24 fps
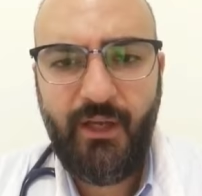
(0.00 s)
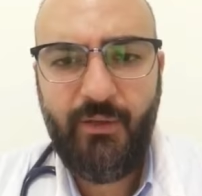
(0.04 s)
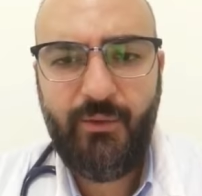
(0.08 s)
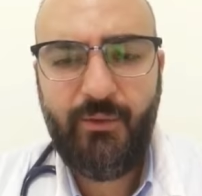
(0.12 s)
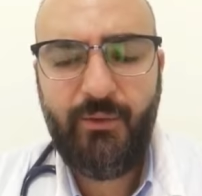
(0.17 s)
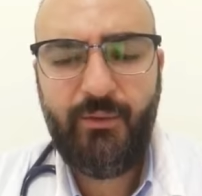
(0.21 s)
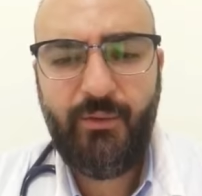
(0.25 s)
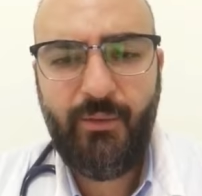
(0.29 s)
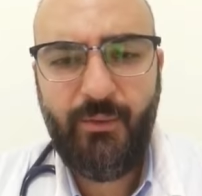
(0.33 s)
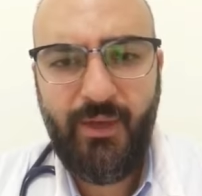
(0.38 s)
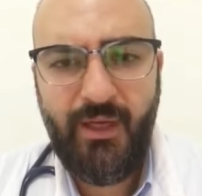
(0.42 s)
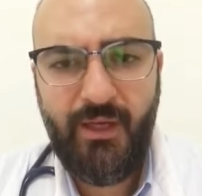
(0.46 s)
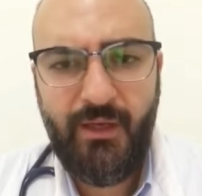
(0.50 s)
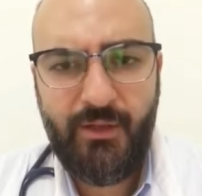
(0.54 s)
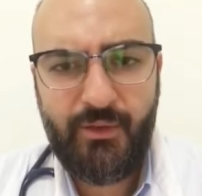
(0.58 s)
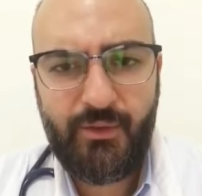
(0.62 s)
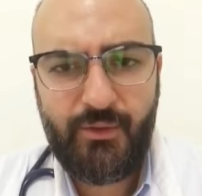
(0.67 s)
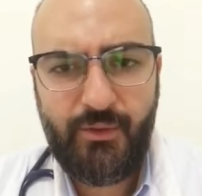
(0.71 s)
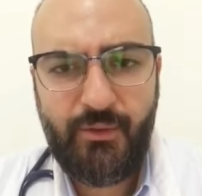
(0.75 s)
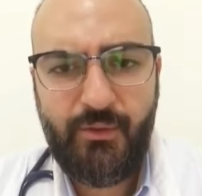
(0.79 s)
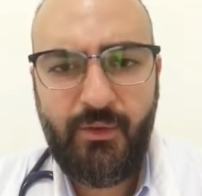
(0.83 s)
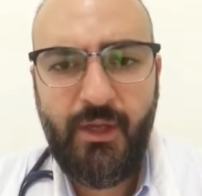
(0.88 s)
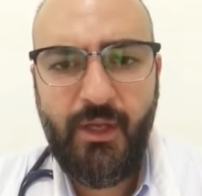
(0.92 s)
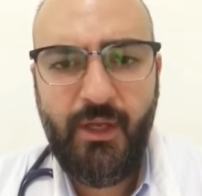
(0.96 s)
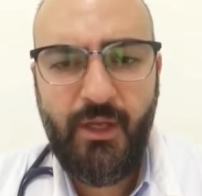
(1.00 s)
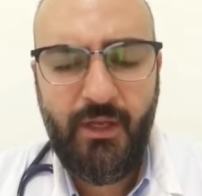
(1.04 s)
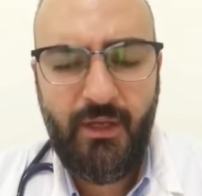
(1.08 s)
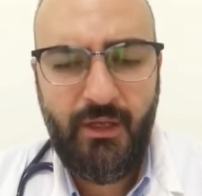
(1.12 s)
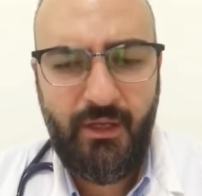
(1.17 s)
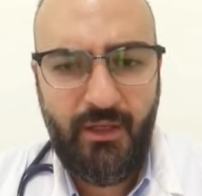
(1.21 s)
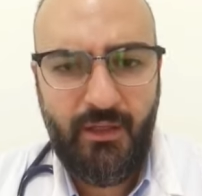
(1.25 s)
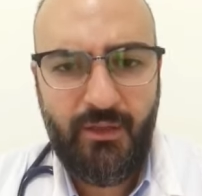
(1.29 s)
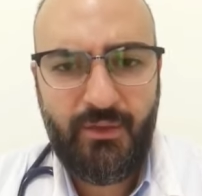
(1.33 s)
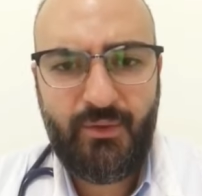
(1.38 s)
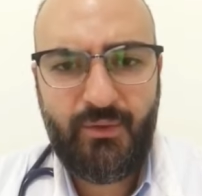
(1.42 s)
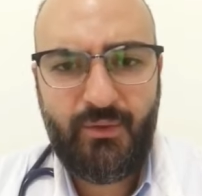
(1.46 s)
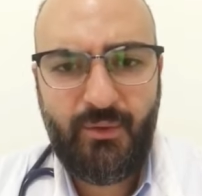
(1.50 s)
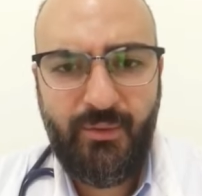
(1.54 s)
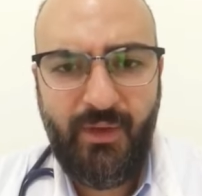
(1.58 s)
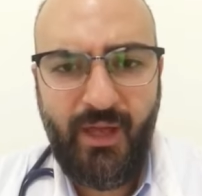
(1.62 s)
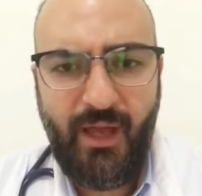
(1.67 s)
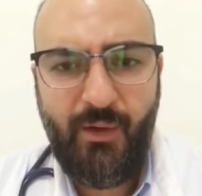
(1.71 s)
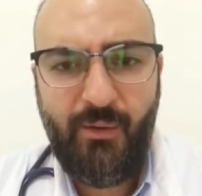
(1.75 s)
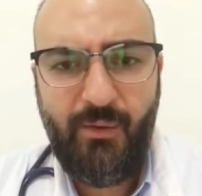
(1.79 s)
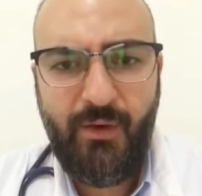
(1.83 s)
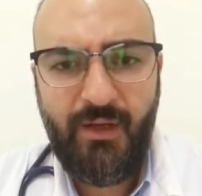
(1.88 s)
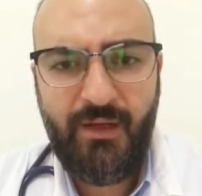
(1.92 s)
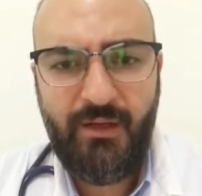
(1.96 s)
لانه رح يكونوا بلشوا
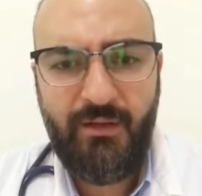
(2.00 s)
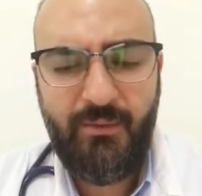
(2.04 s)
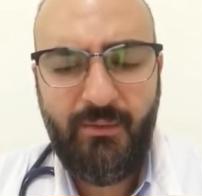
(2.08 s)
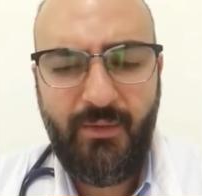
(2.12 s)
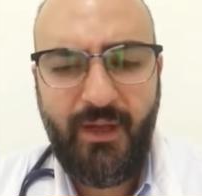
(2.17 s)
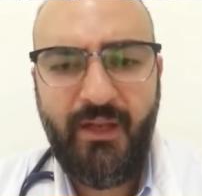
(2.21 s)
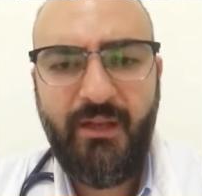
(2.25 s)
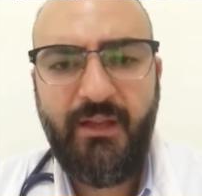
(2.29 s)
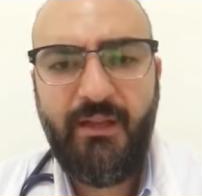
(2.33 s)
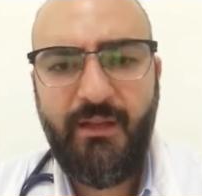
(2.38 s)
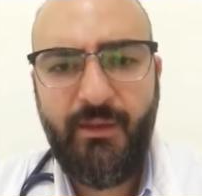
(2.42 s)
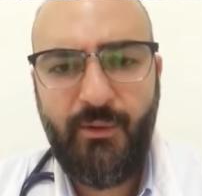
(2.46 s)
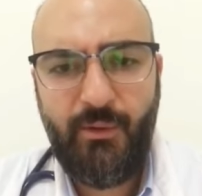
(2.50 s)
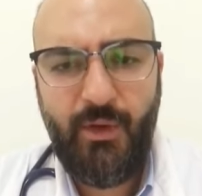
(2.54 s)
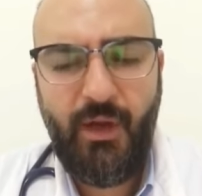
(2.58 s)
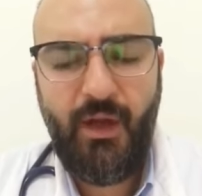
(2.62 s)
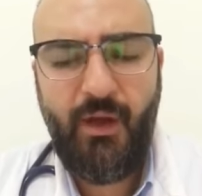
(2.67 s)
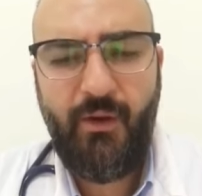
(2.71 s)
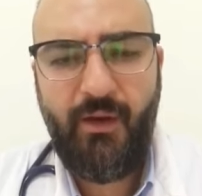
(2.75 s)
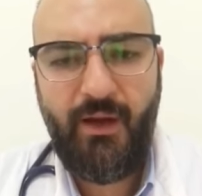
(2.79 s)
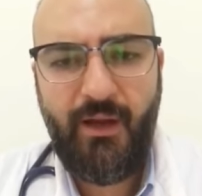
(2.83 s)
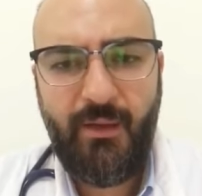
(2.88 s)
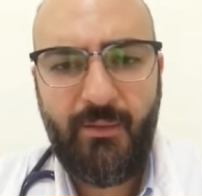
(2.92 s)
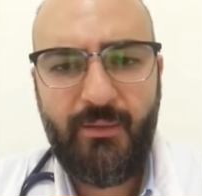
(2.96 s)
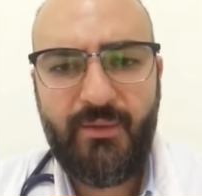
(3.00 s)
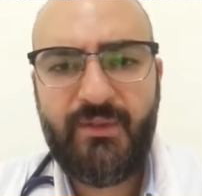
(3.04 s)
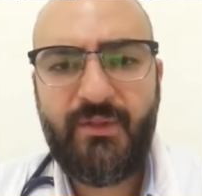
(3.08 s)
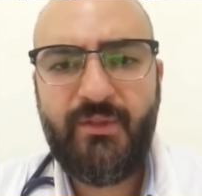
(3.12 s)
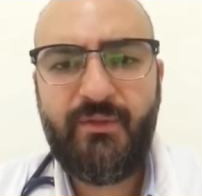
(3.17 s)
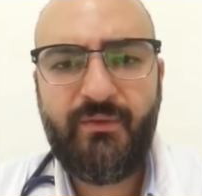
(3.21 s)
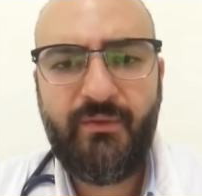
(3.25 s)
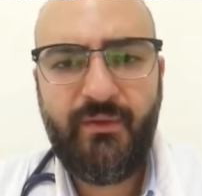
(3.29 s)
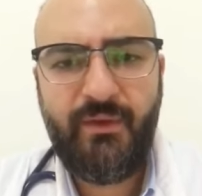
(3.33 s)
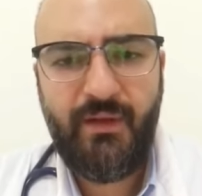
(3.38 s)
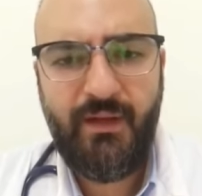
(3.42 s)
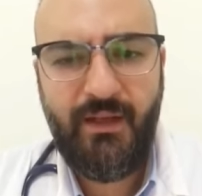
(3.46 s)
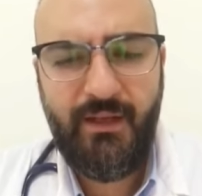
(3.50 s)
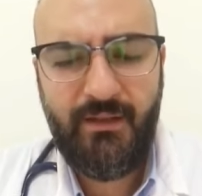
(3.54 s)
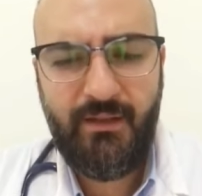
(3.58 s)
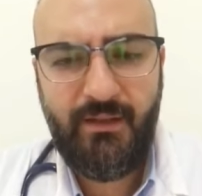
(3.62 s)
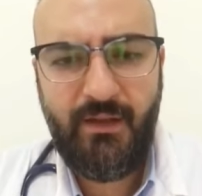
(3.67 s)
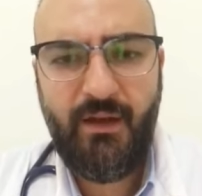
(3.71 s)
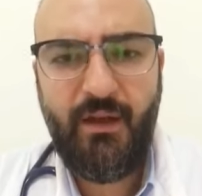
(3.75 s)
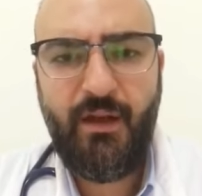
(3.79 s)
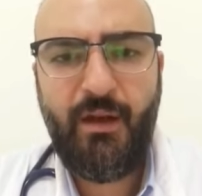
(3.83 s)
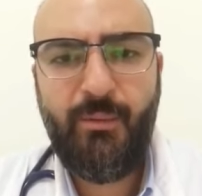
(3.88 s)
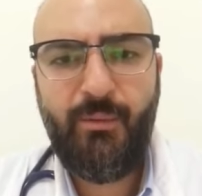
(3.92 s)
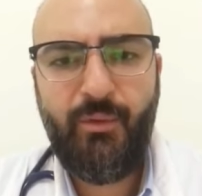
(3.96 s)
يحسوا بعوارض معينه وراحوا على المستشفى
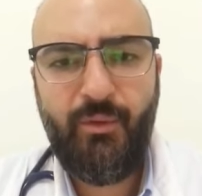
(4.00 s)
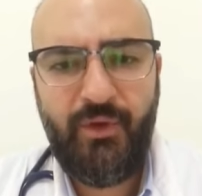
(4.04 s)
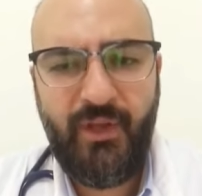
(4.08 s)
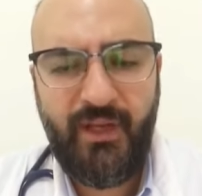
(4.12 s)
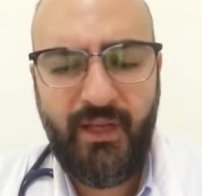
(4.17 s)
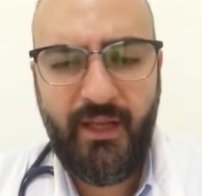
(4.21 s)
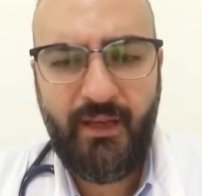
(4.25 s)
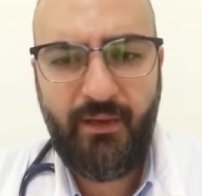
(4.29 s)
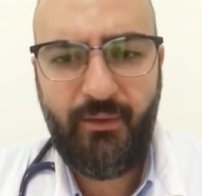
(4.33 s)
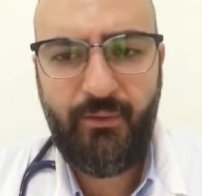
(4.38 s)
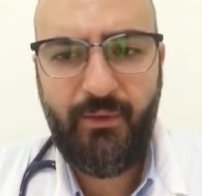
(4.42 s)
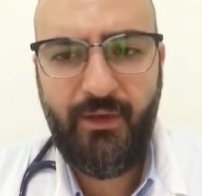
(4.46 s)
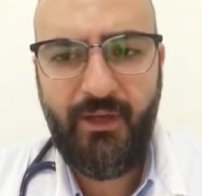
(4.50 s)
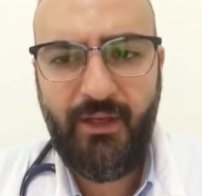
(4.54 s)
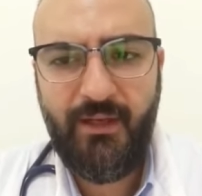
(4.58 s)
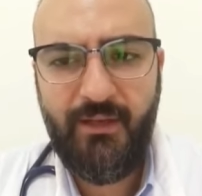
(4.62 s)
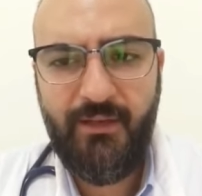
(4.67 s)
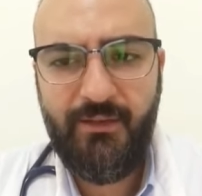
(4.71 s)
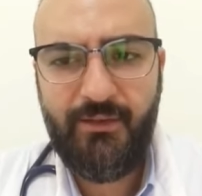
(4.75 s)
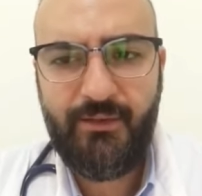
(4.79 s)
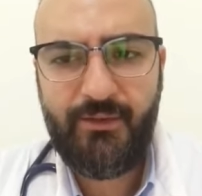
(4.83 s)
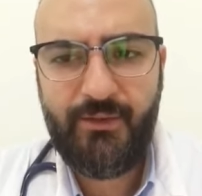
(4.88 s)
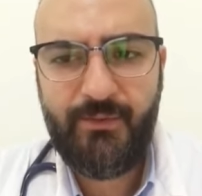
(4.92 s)
ليتراقبوا لياخذوا